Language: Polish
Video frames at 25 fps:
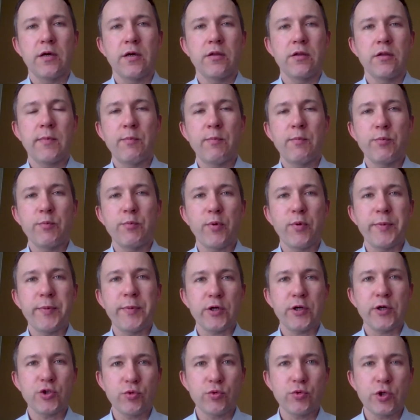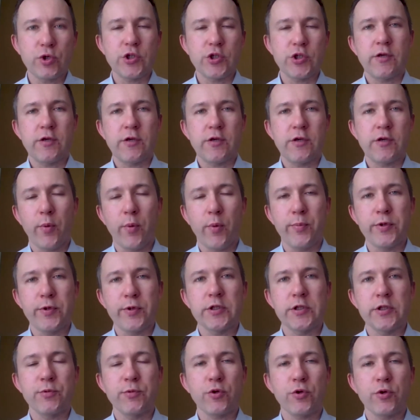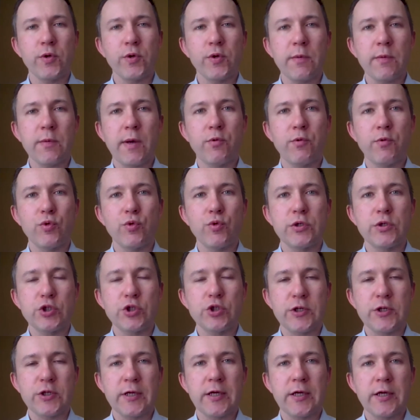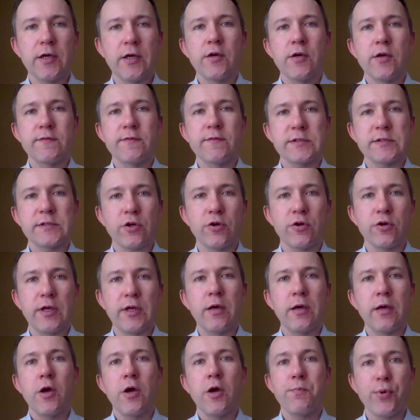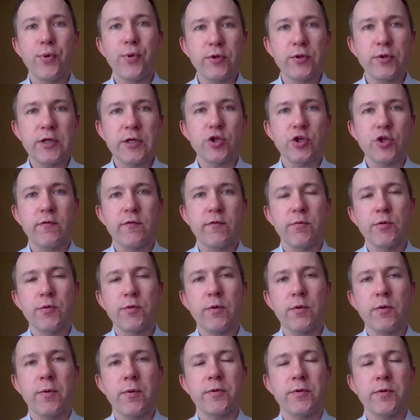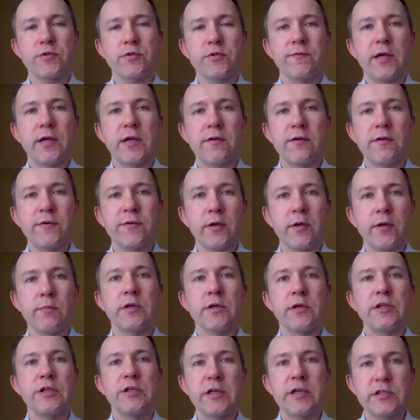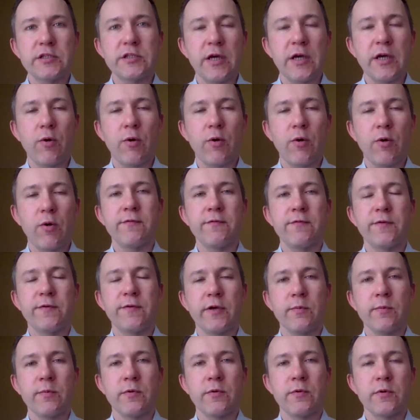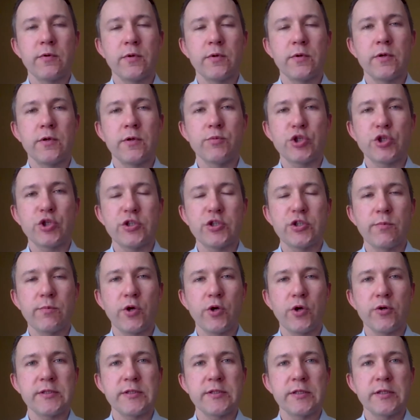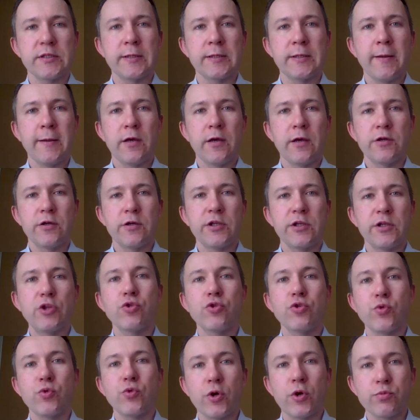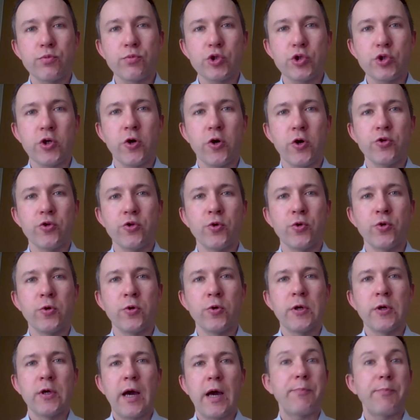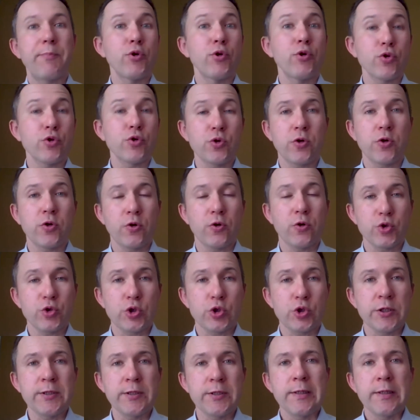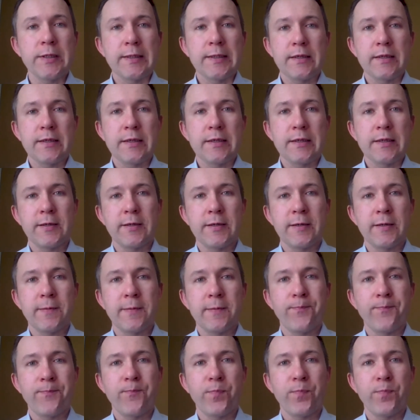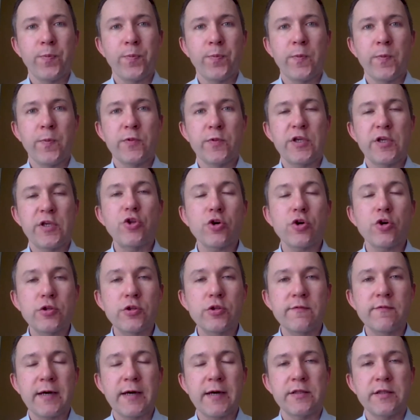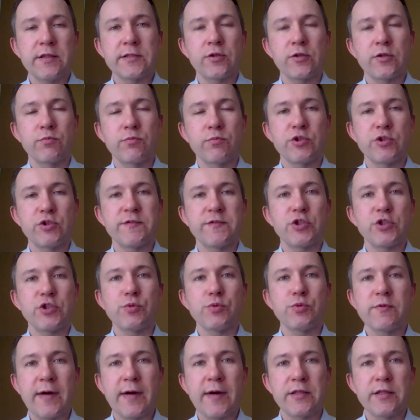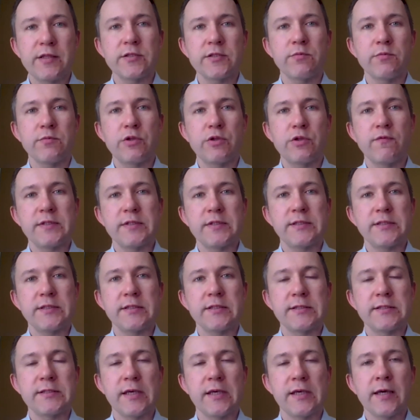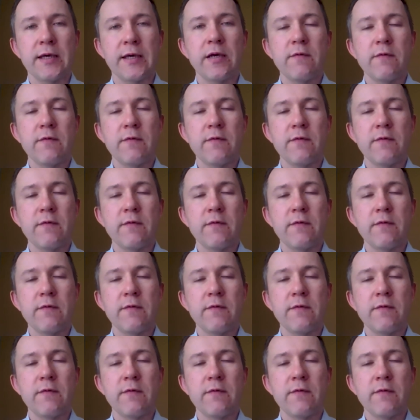no mamy po pierwsze uderzenie w popyt, po drugie mamy uderzenie w stronę podażową, no bo po prostu wiele firm nie działa, firm, przedsiębiorcy nie notują przychodu, a ponoszą koszty, niedokonywane są czy wstrzymywane są inwestycje,